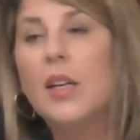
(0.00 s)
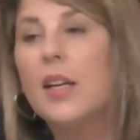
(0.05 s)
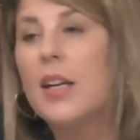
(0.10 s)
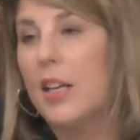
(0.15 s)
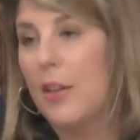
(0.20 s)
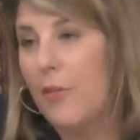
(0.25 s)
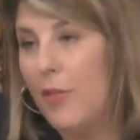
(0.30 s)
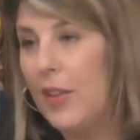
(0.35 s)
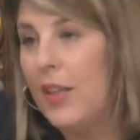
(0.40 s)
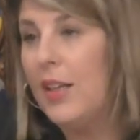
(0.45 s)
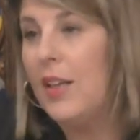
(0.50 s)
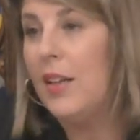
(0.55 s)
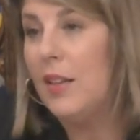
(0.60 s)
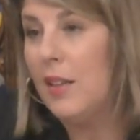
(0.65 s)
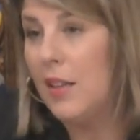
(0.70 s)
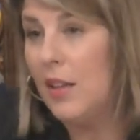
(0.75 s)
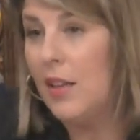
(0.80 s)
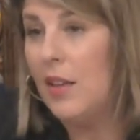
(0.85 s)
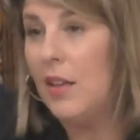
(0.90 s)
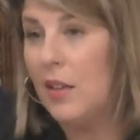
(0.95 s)
que
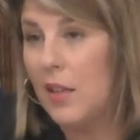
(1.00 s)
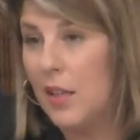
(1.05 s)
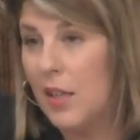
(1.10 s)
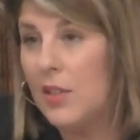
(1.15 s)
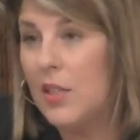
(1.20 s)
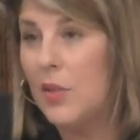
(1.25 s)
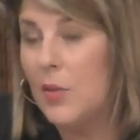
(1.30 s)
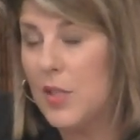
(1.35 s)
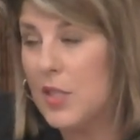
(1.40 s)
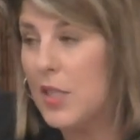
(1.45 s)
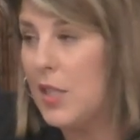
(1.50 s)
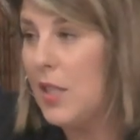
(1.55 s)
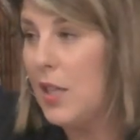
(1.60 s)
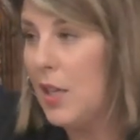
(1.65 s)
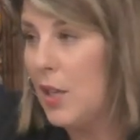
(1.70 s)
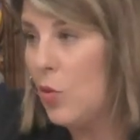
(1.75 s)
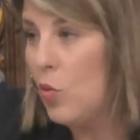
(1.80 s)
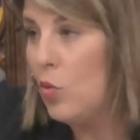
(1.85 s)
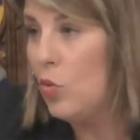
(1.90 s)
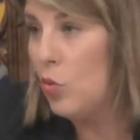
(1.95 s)
reflejan la gran
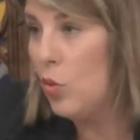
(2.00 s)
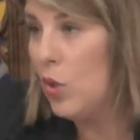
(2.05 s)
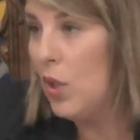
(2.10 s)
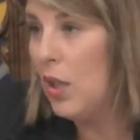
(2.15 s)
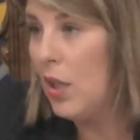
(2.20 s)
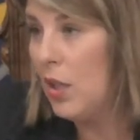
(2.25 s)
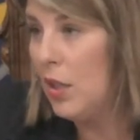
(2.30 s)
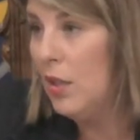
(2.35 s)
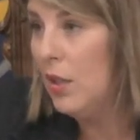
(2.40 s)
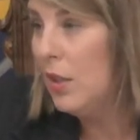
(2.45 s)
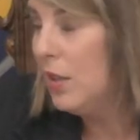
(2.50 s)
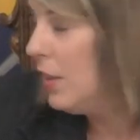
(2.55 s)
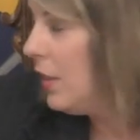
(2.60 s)
diversidad cultural